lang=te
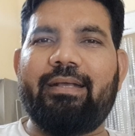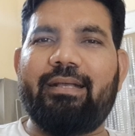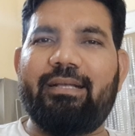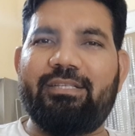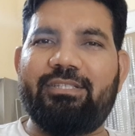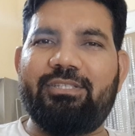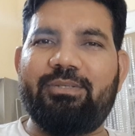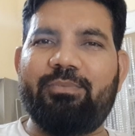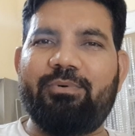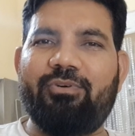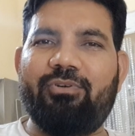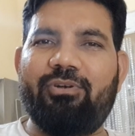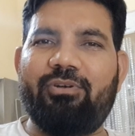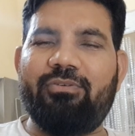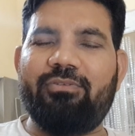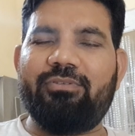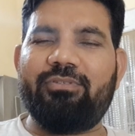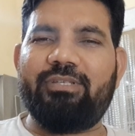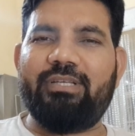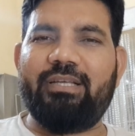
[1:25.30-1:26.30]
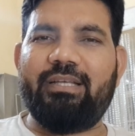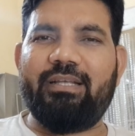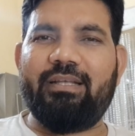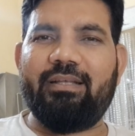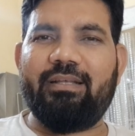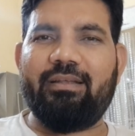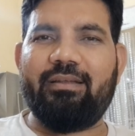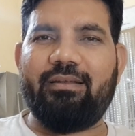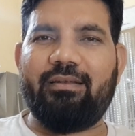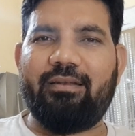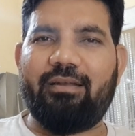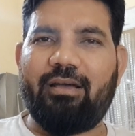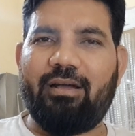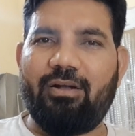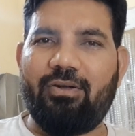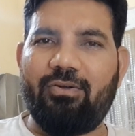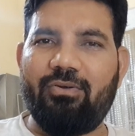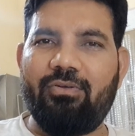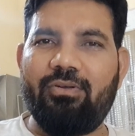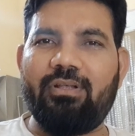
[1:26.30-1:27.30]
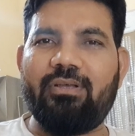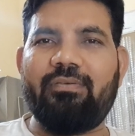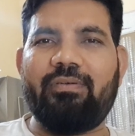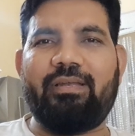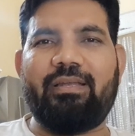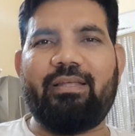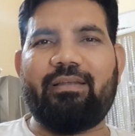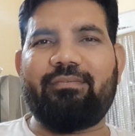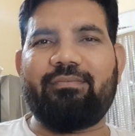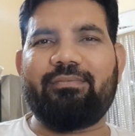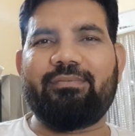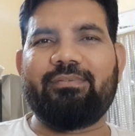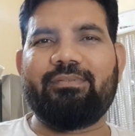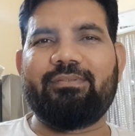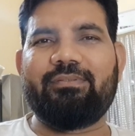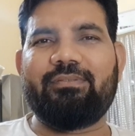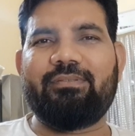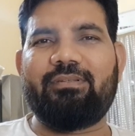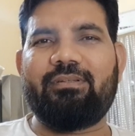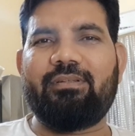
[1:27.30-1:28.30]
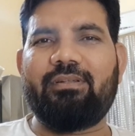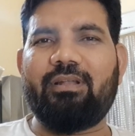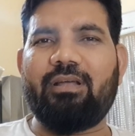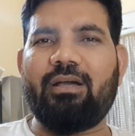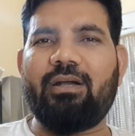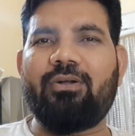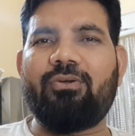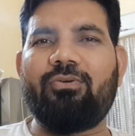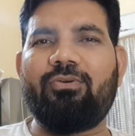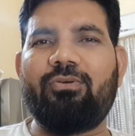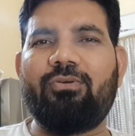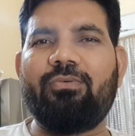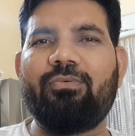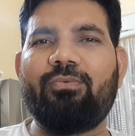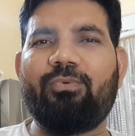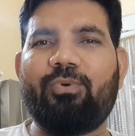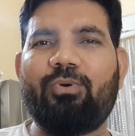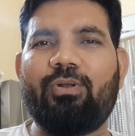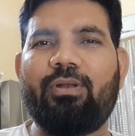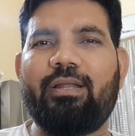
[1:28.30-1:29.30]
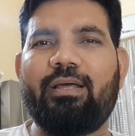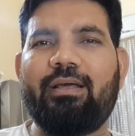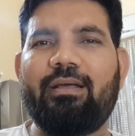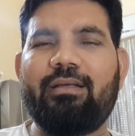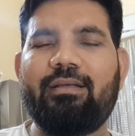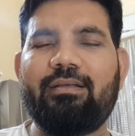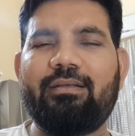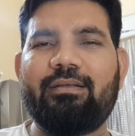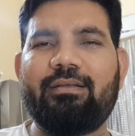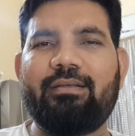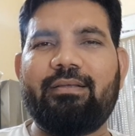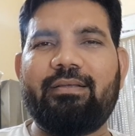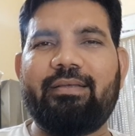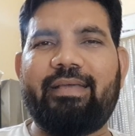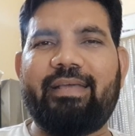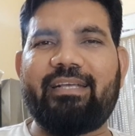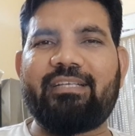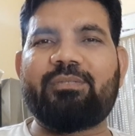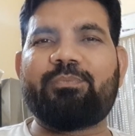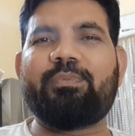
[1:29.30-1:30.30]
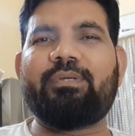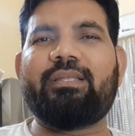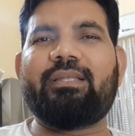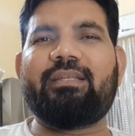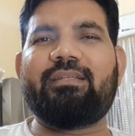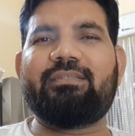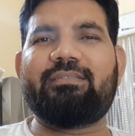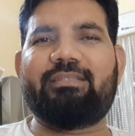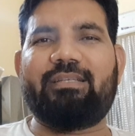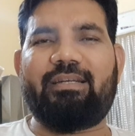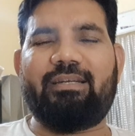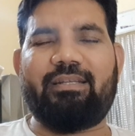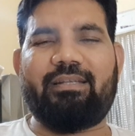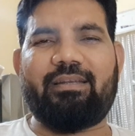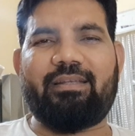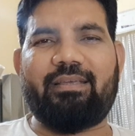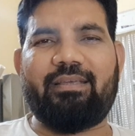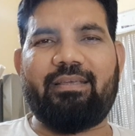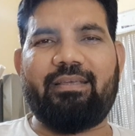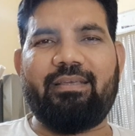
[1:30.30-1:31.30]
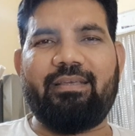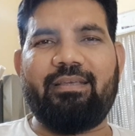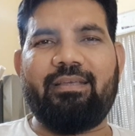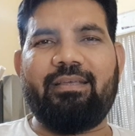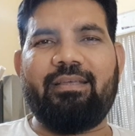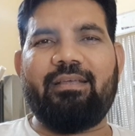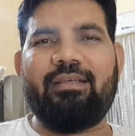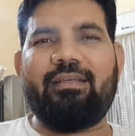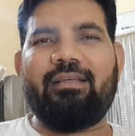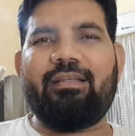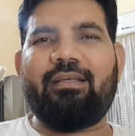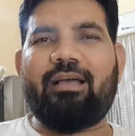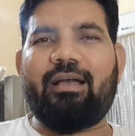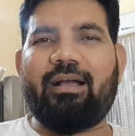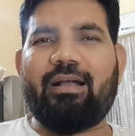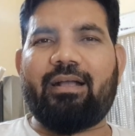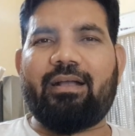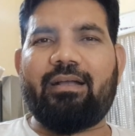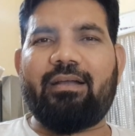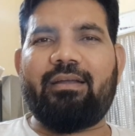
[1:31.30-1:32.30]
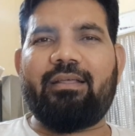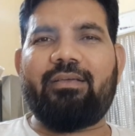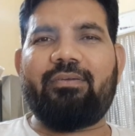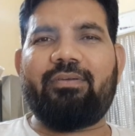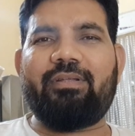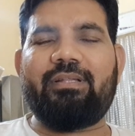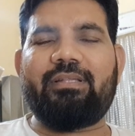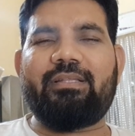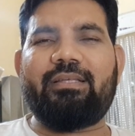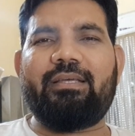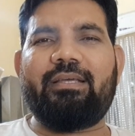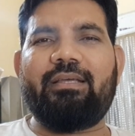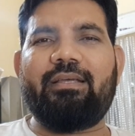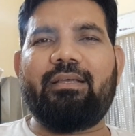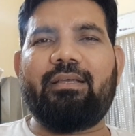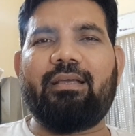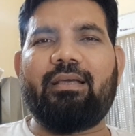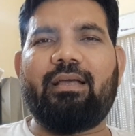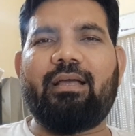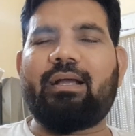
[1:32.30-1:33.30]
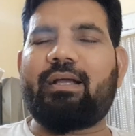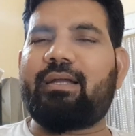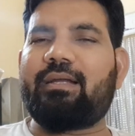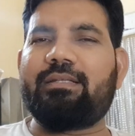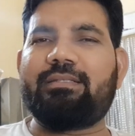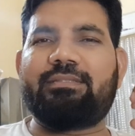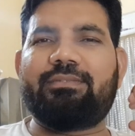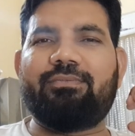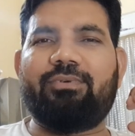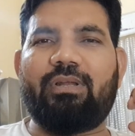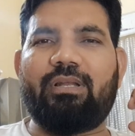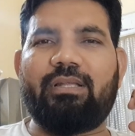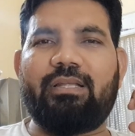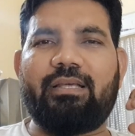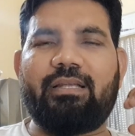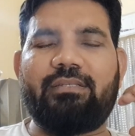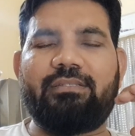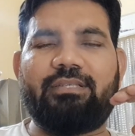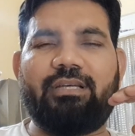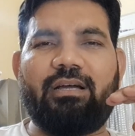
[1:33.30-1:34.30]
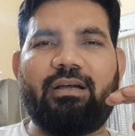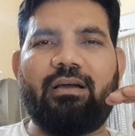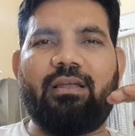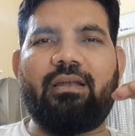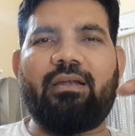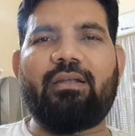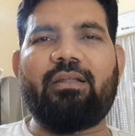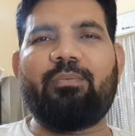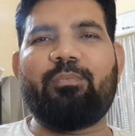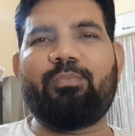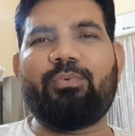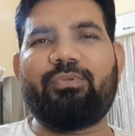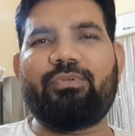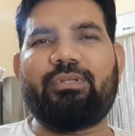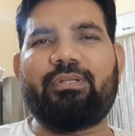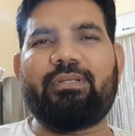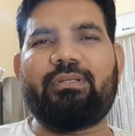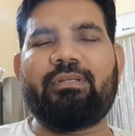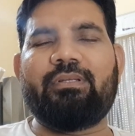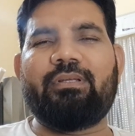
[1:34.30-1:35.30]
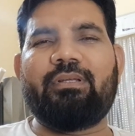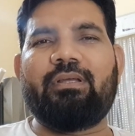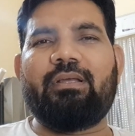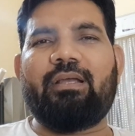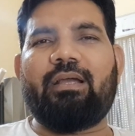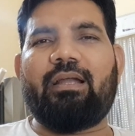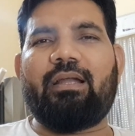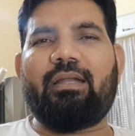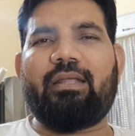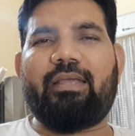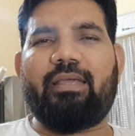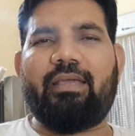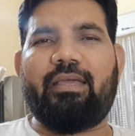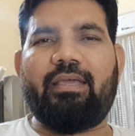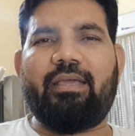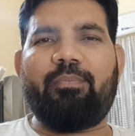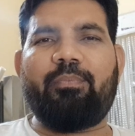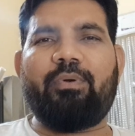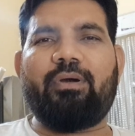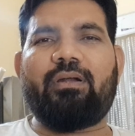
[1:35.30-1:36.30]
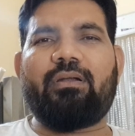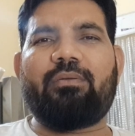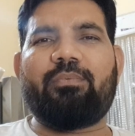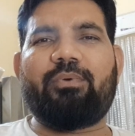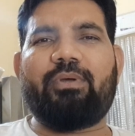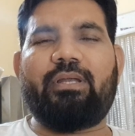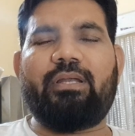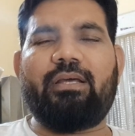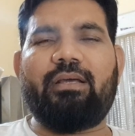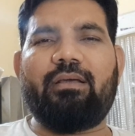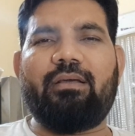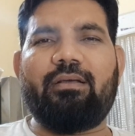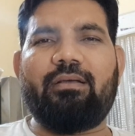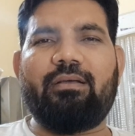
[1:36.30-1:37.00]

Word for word: గచ్చిబౌలి నుండి నాగోల్కి వెళ్ళాను నాగోల్ ఓలా ఎక్స్పీరియన్స్ సెంటర్కి అక్కడికి వెళ్తే అక్కడ వాళ్ళ దగ్గర చాలా డంప్ ఉంది అంటే ఏ పార్ట్ పోయినా